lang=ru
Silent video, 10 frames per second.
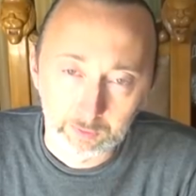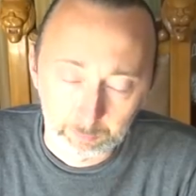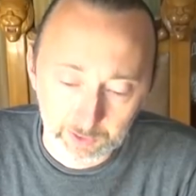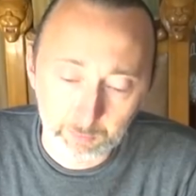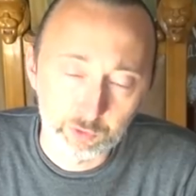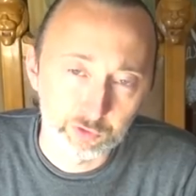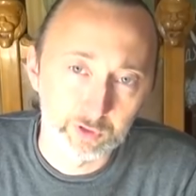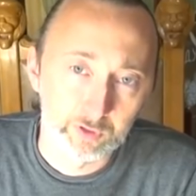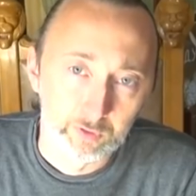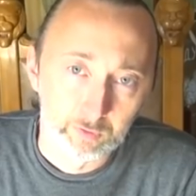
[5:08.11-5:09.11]
потому
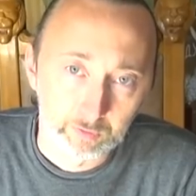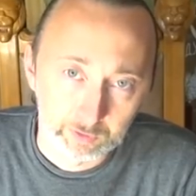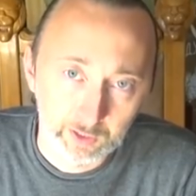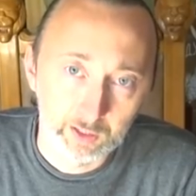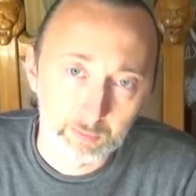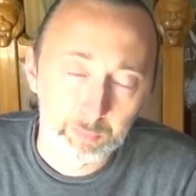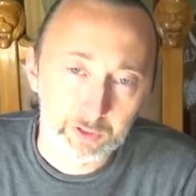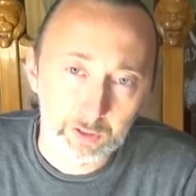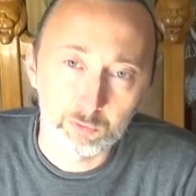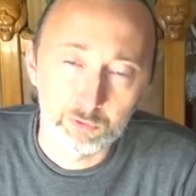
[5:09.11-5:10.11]
что я
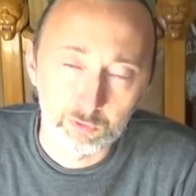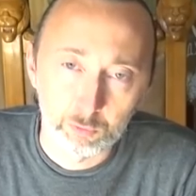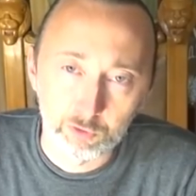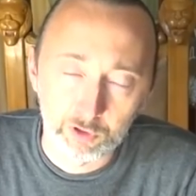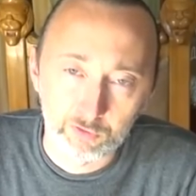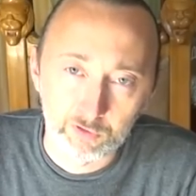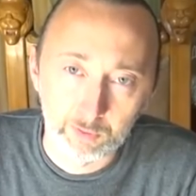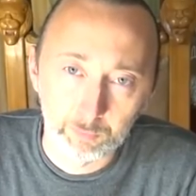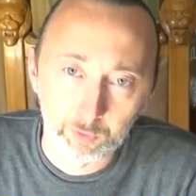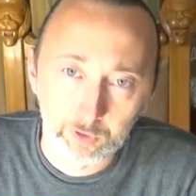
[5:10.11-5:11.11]
пытаюсь достучаться до
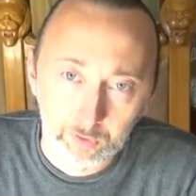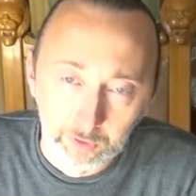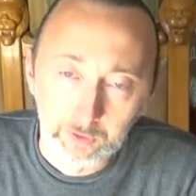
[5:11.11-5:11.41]
многих,